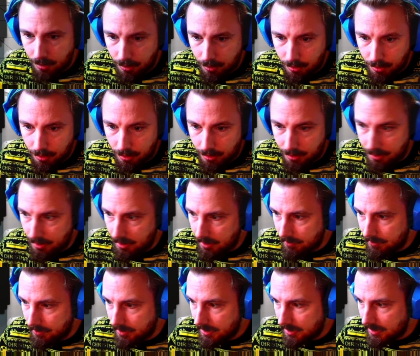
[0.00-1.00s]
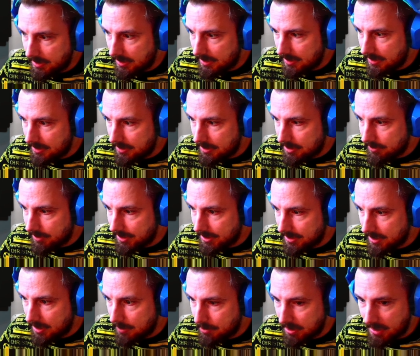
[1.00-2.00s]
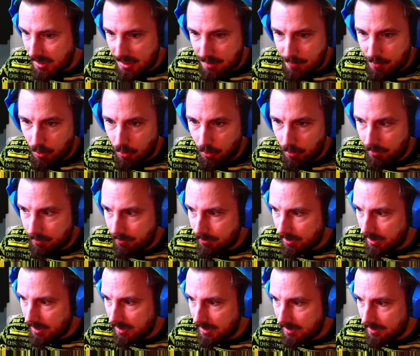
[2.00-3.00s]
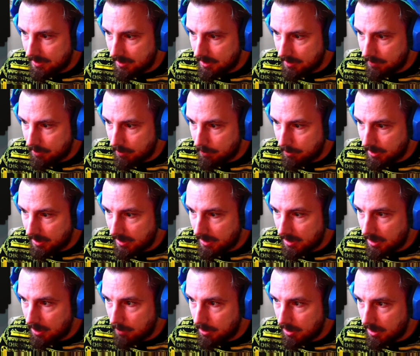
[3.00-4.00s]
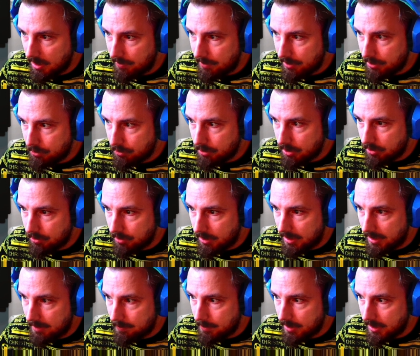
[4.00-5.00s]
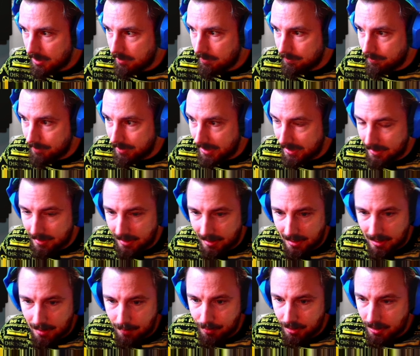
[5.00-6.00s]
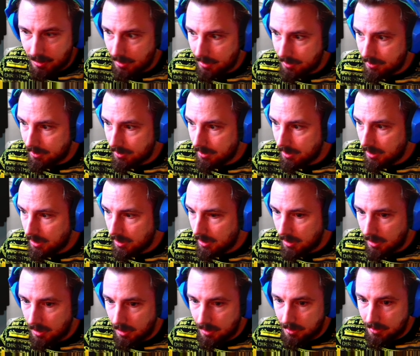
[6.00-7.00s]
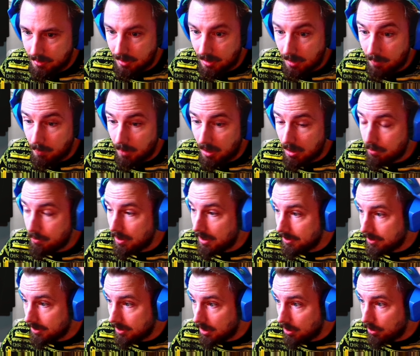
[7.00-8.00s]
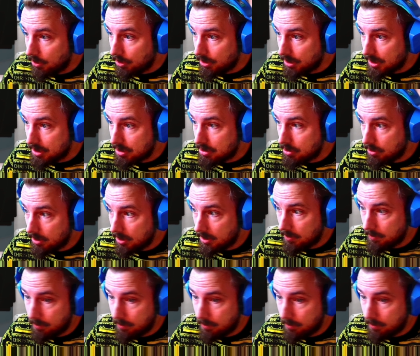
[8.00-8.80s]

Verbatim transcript: Und äh, wir gehen in die zweite Halbzeit erstmal unverändert. Wir bringen aber Rafa Nunes für Mackie wegen der gelben Karte dann macht Randall auch noch das Tor.